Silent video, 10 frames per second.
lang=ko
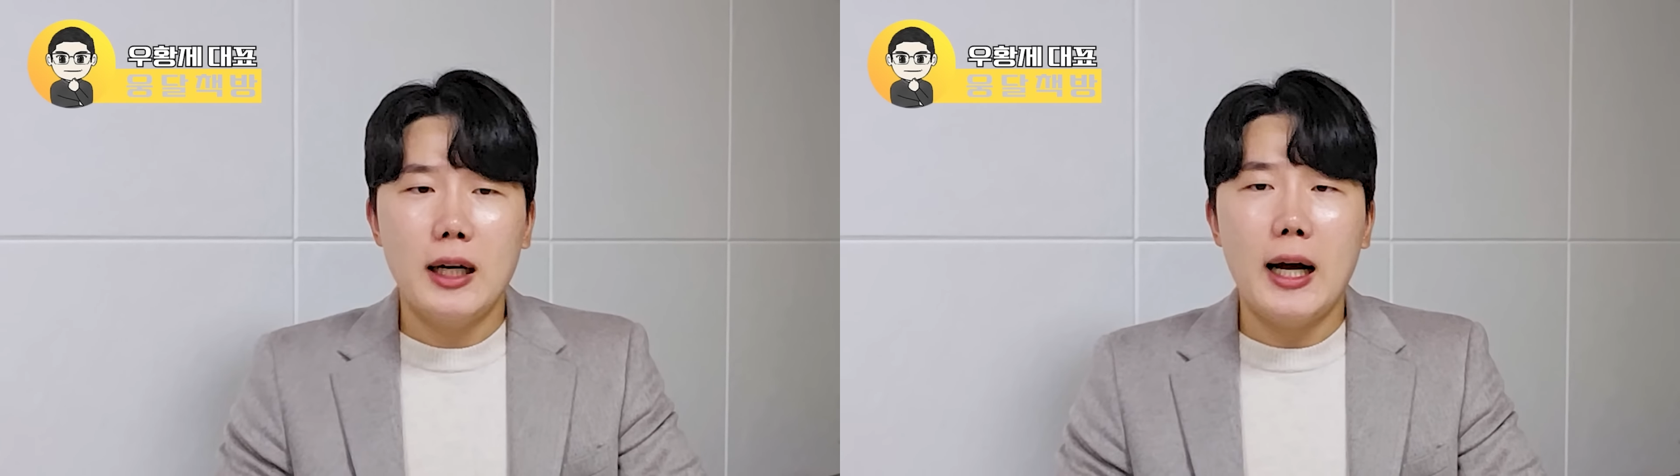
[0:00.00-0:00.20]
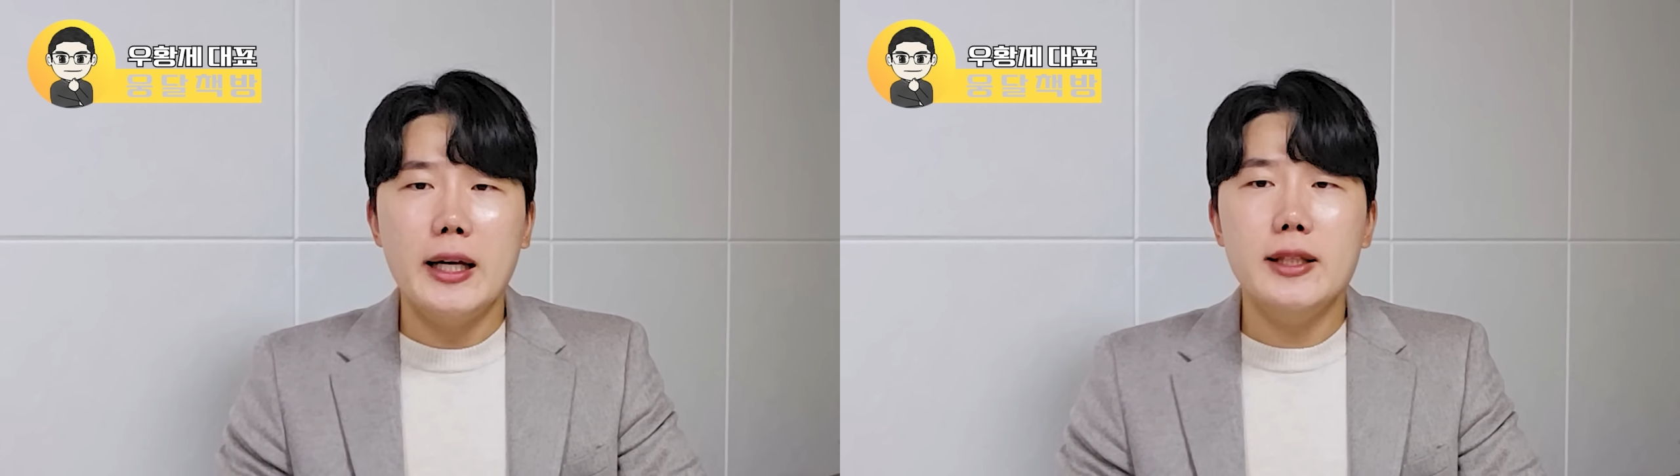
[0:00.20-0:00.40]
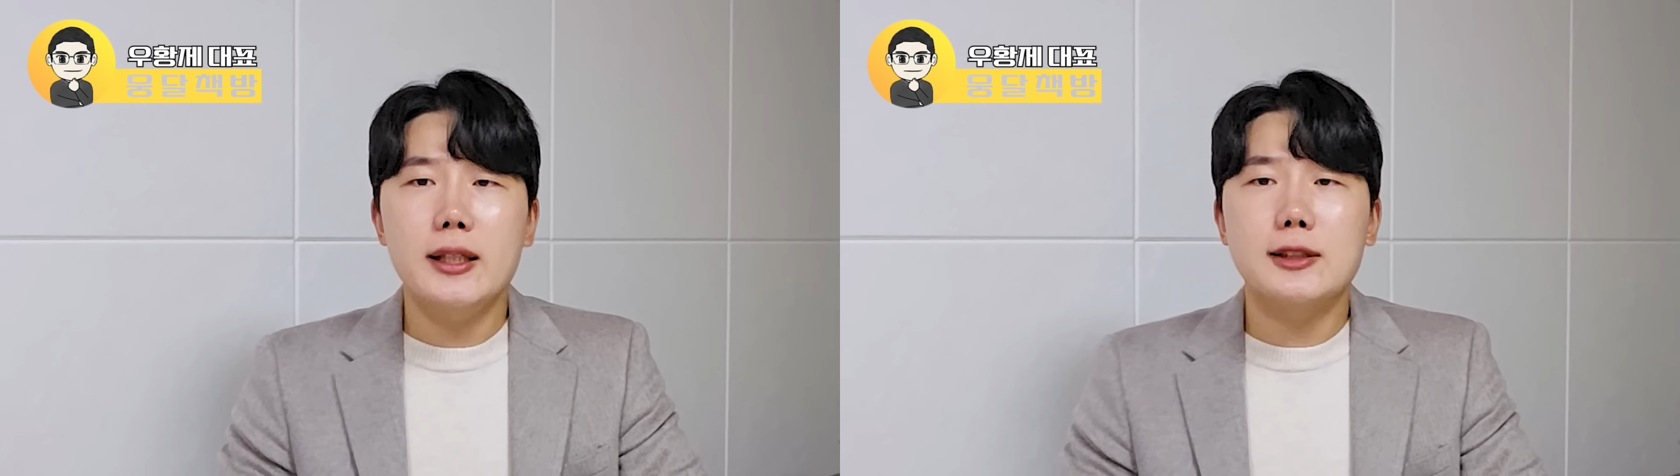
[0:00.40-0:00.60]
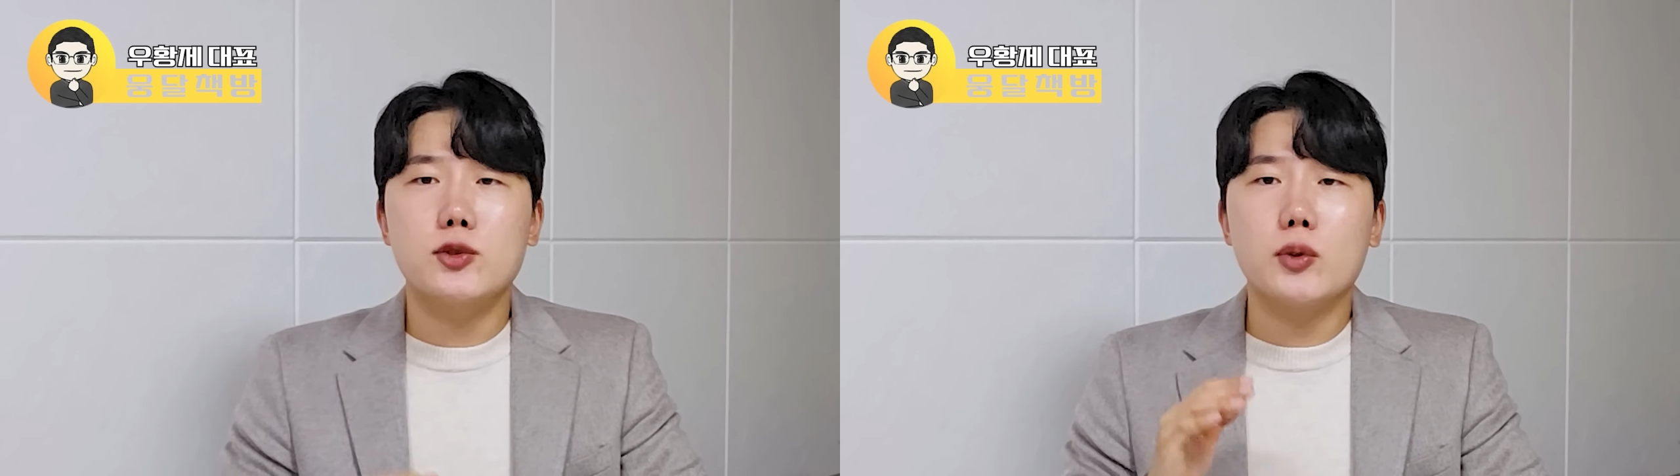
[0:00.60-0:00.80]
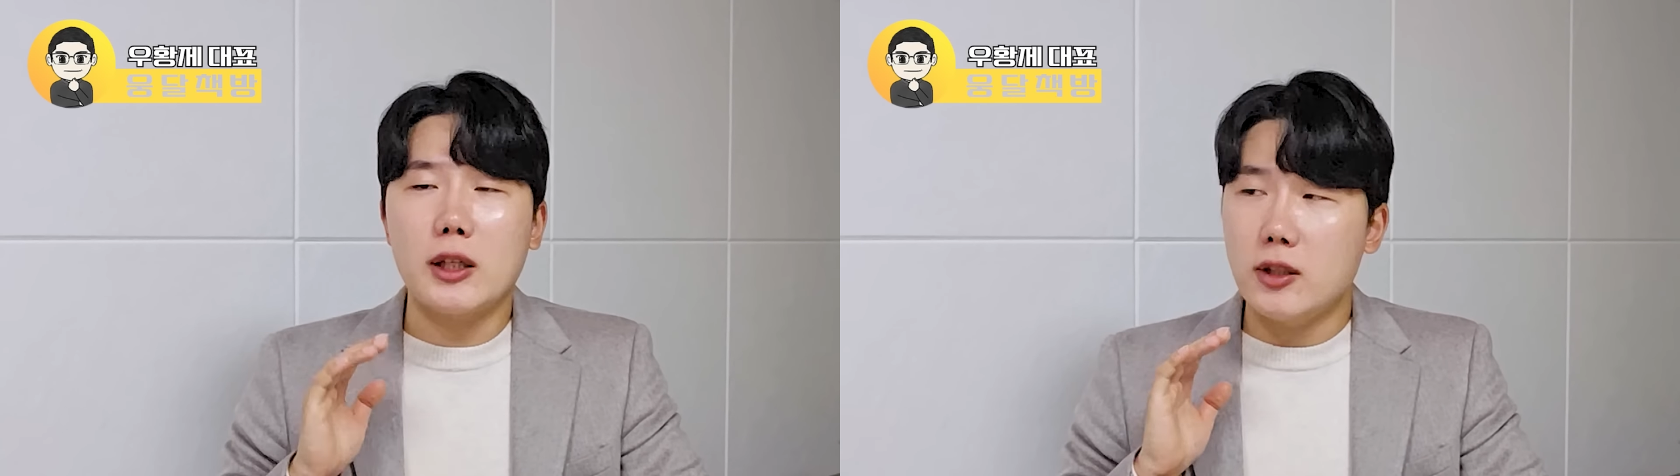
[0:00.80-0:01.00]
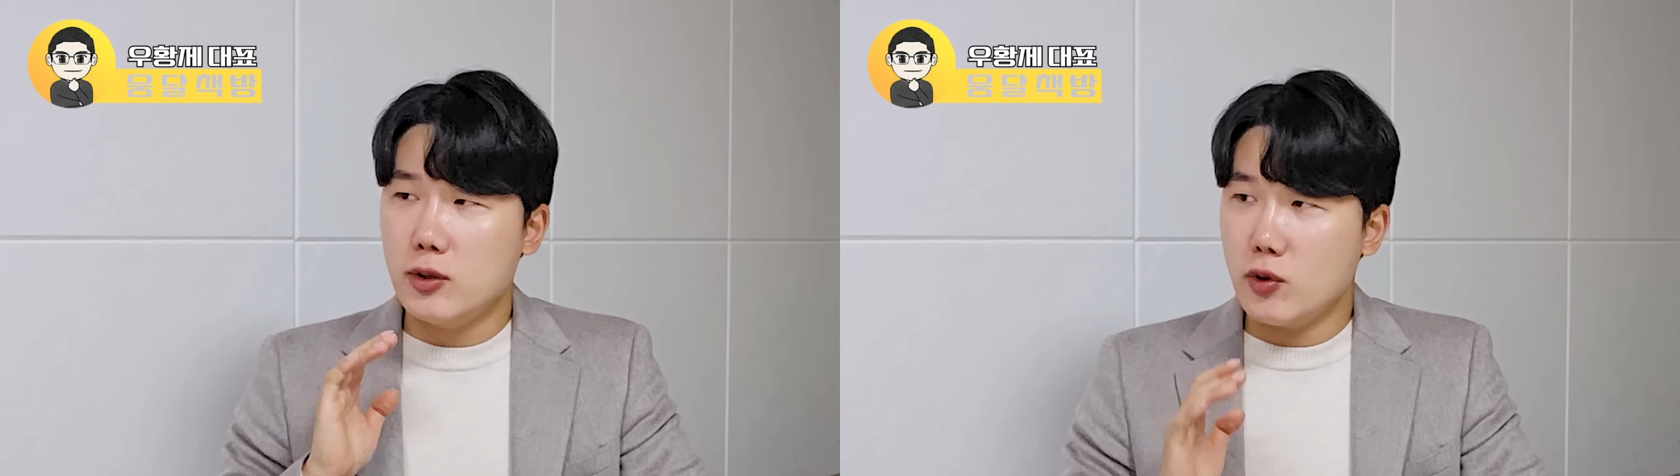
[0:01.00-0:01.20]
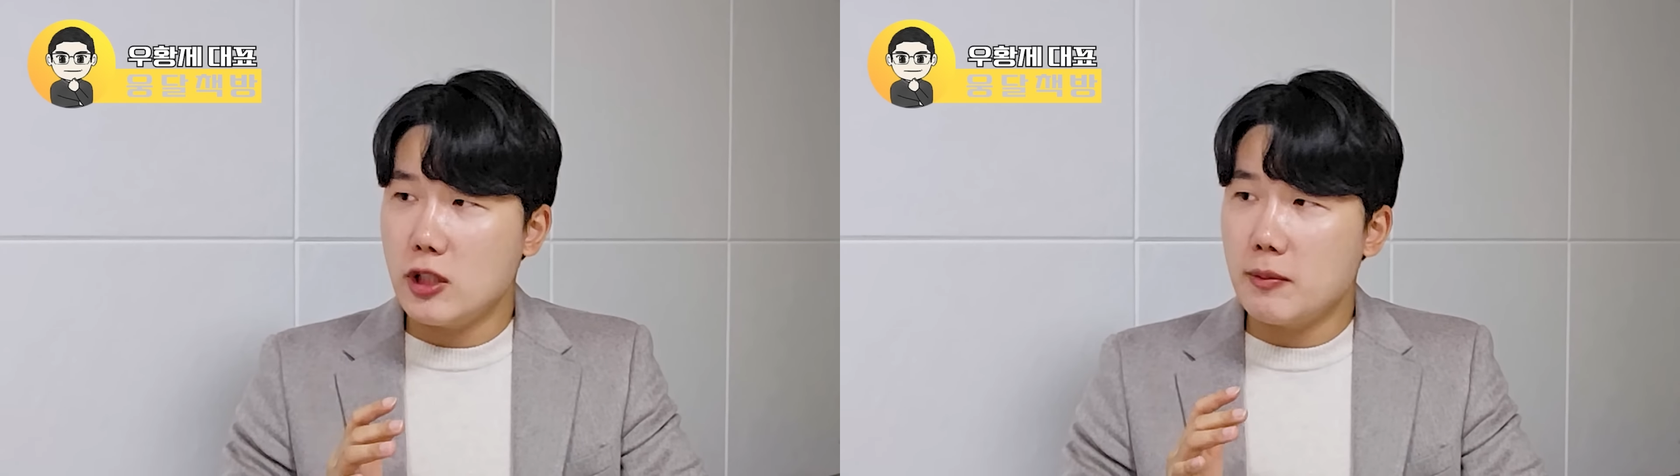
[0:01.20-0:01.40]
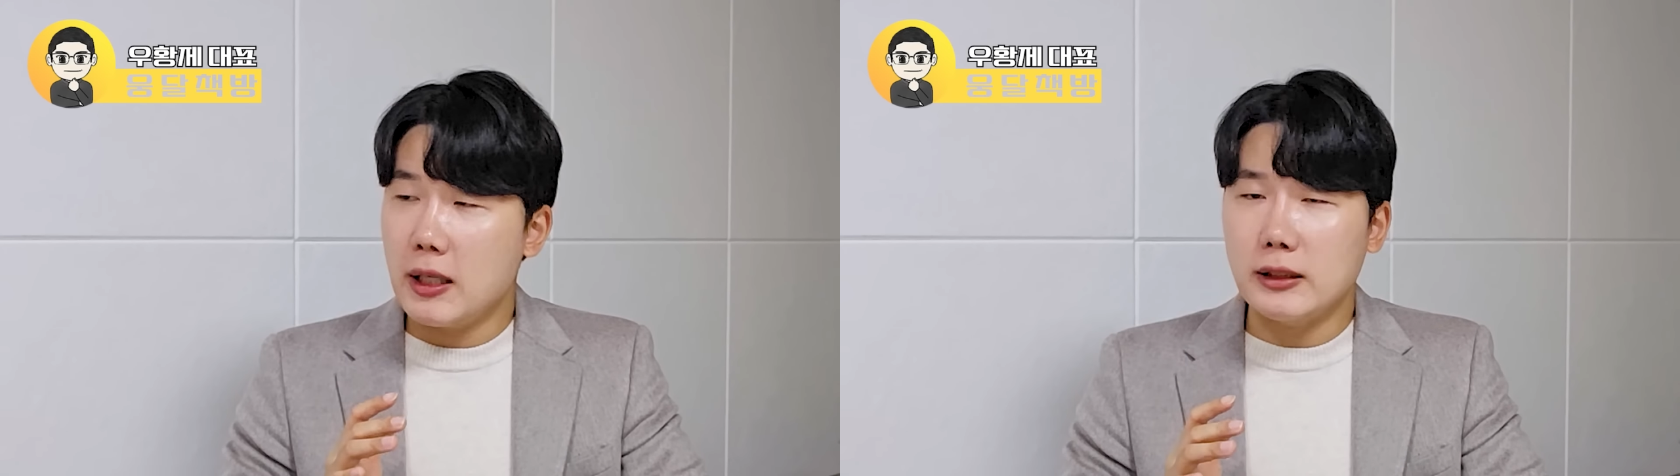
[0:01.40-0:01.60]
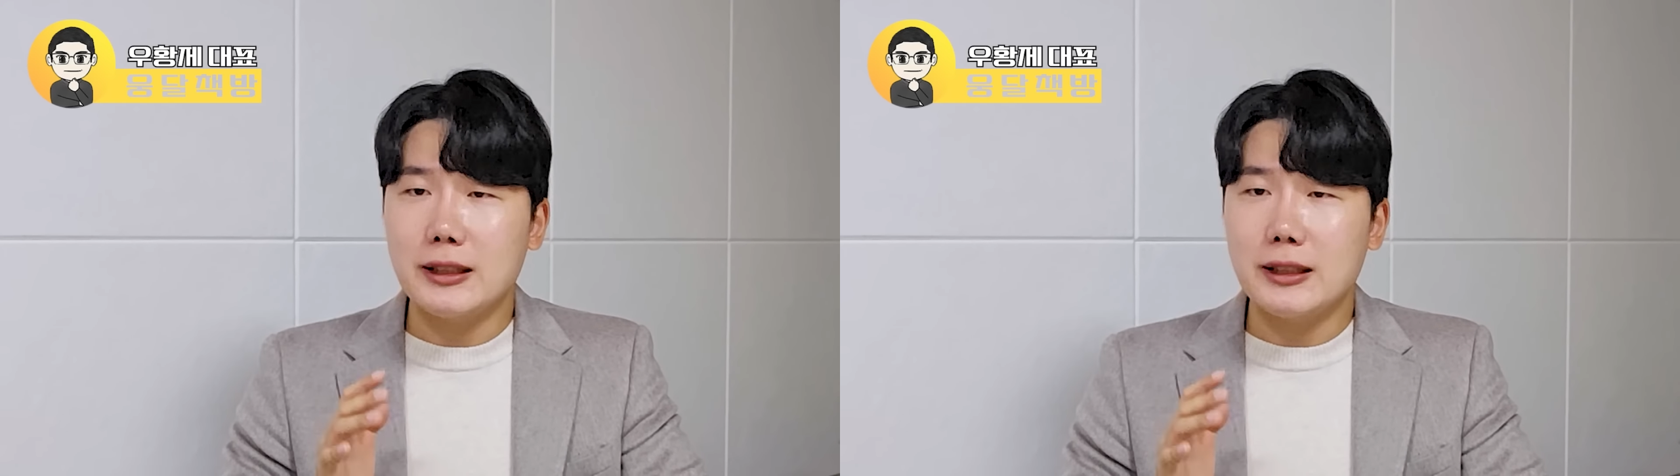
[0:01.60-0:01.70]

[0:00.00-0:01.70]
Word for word: 하이닉스도 당연히 좋지만